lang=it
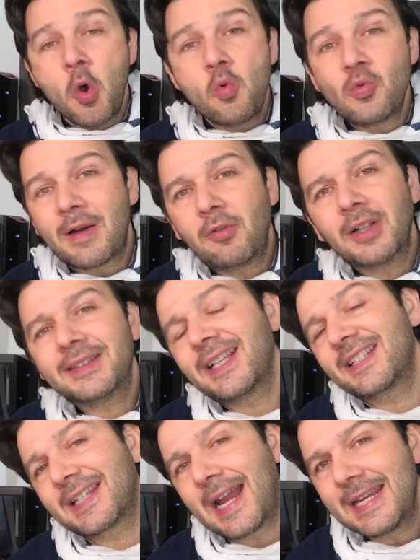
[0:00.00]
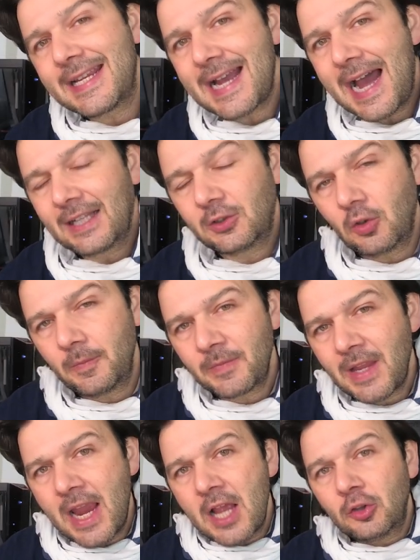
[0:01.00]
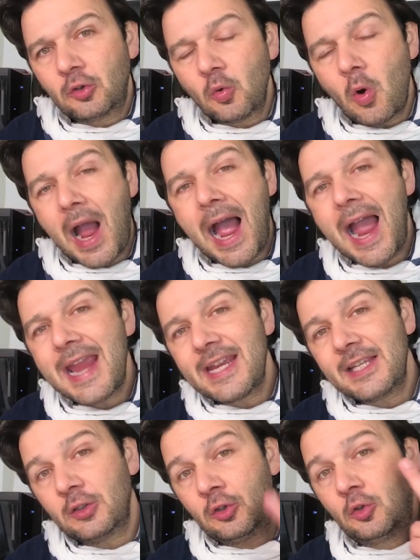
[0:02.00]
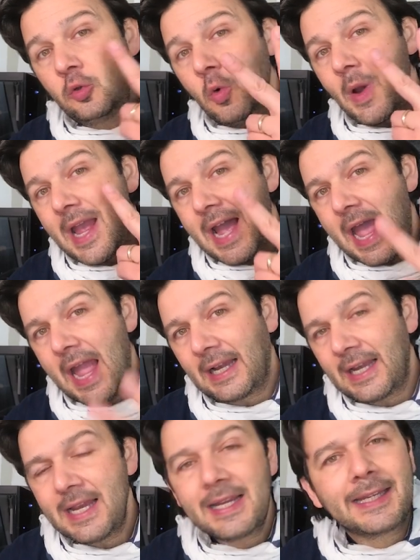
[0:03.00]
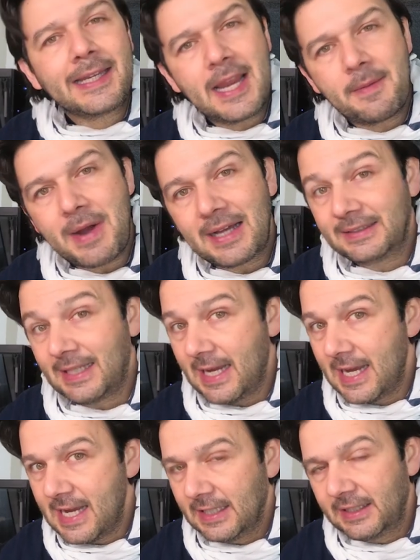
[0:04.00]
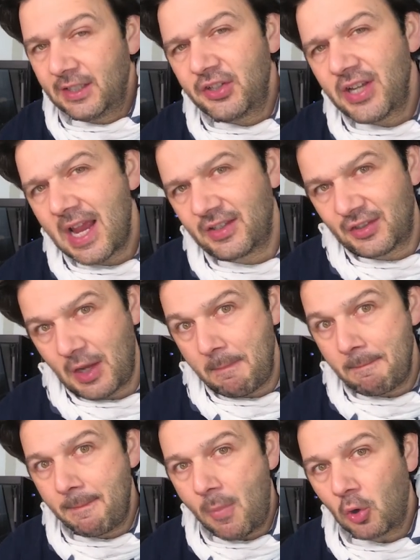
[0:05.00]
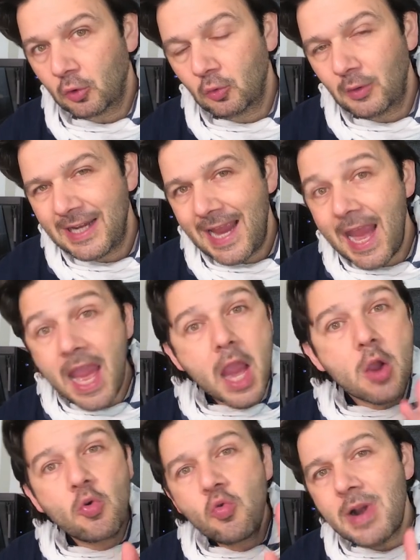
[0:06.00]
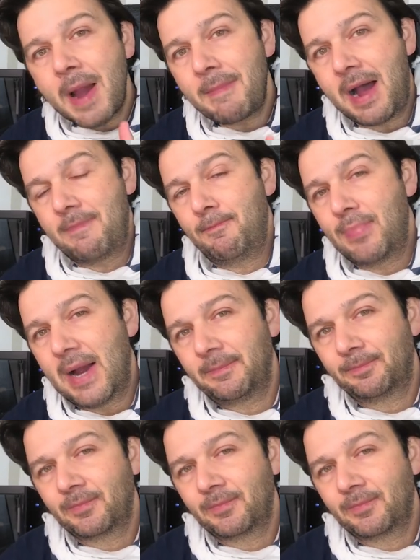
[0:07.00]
Una volta scaricato tu hai due aerei chiamati indici S moduli e una mappa.